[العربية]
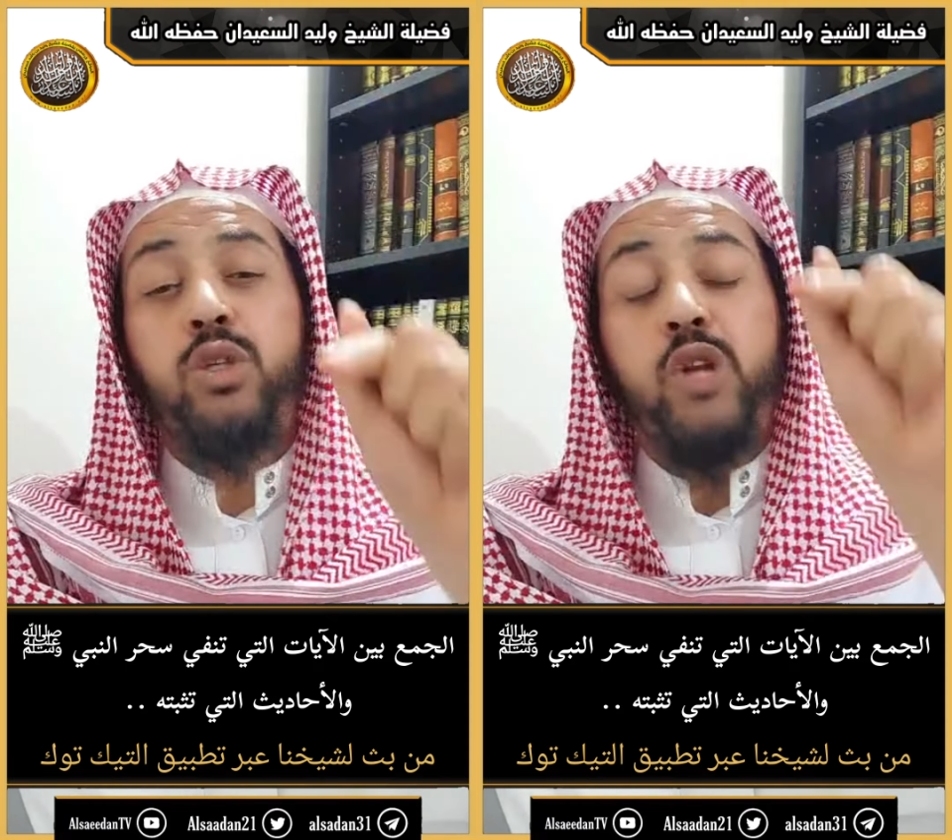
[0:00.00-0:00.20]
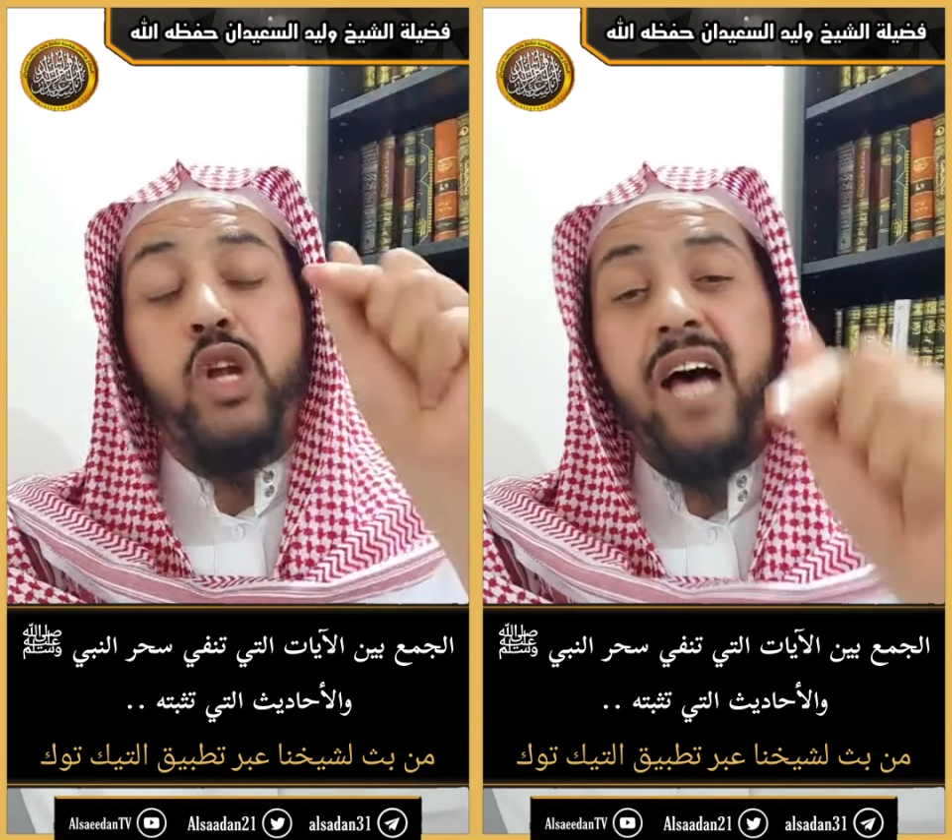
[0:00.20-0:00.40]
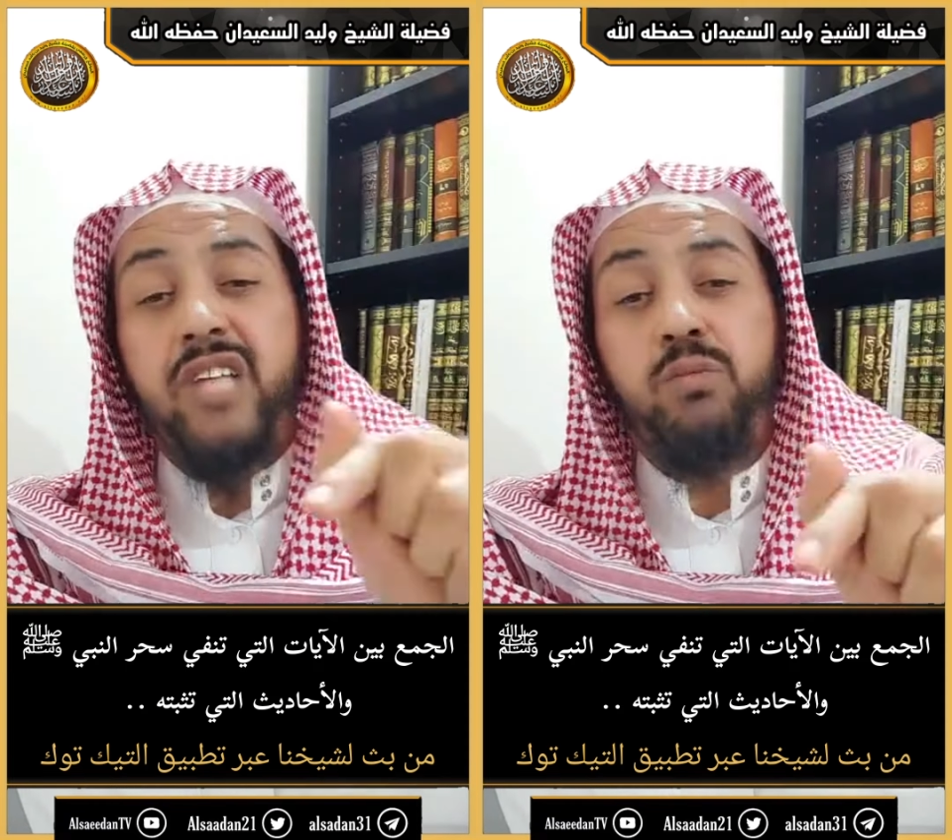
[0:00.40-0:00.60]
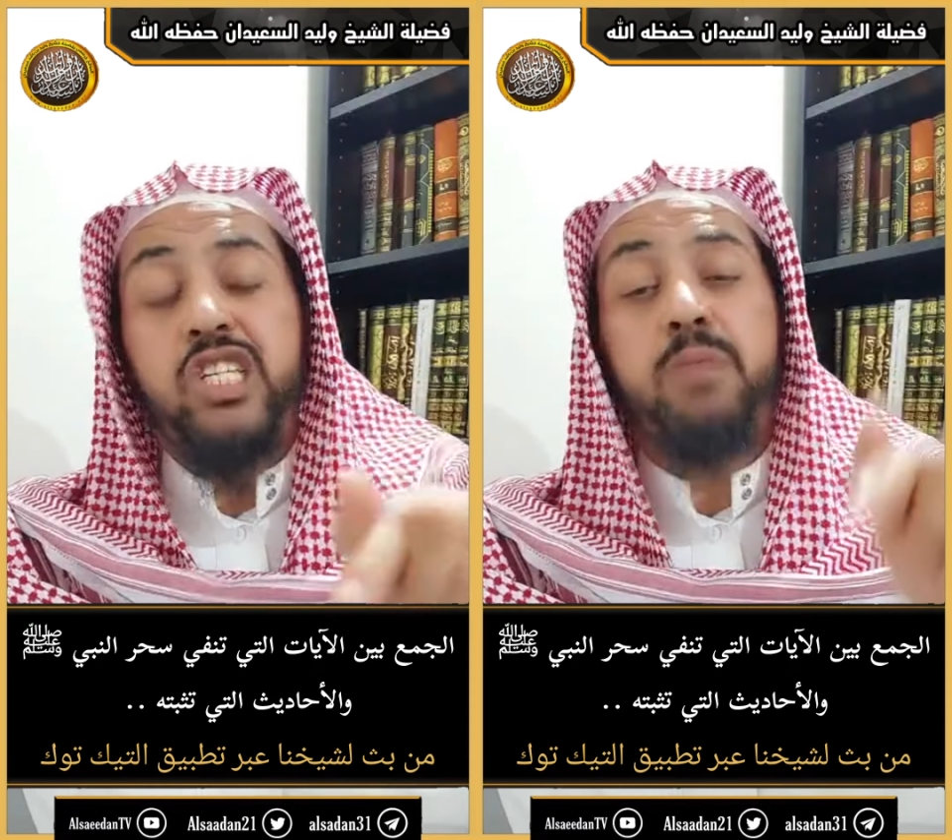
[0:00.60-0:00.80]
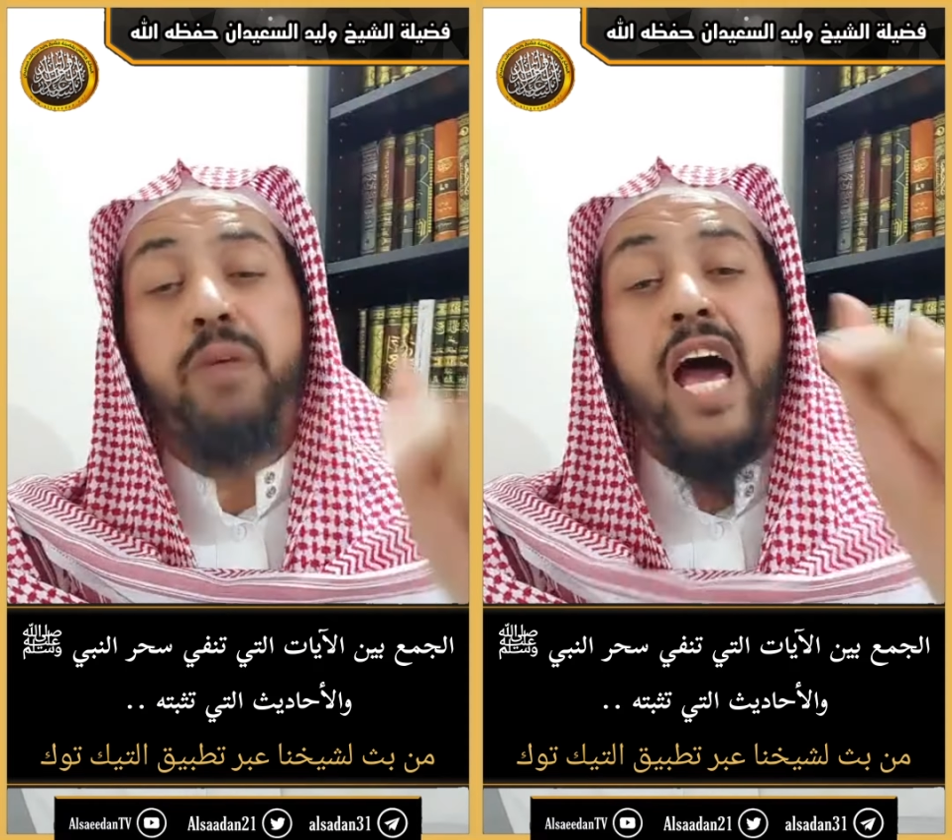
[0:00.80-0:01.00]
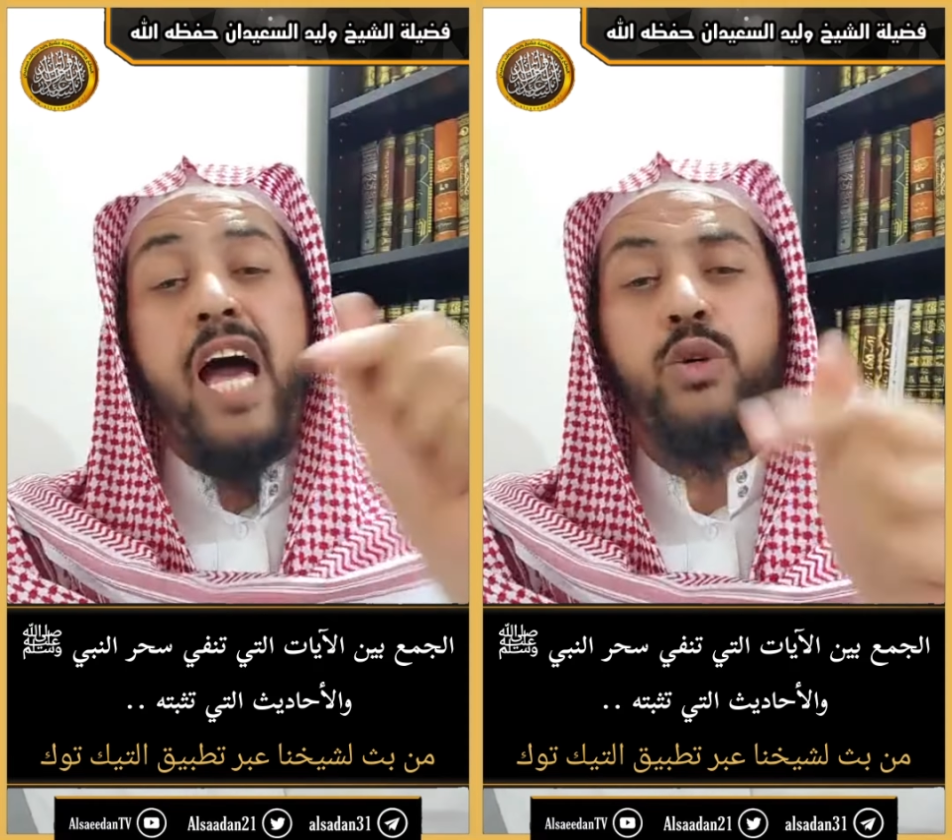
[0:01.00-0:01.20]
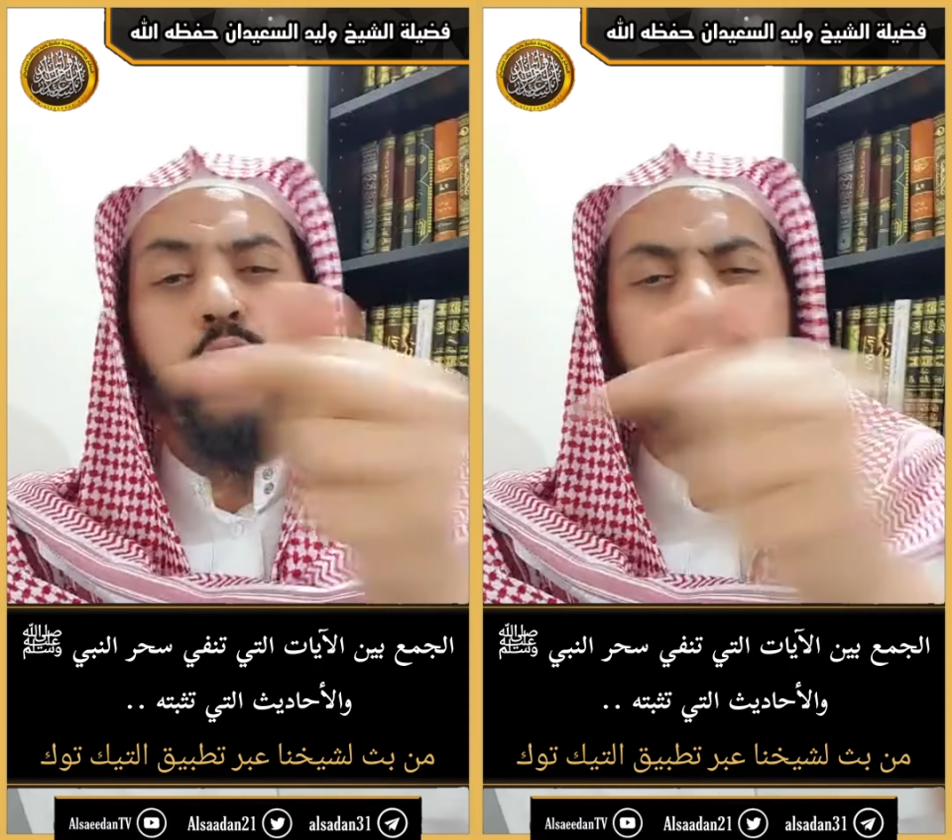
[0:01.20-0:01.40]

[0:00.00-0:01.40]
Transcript: بن الأعصم وجماعته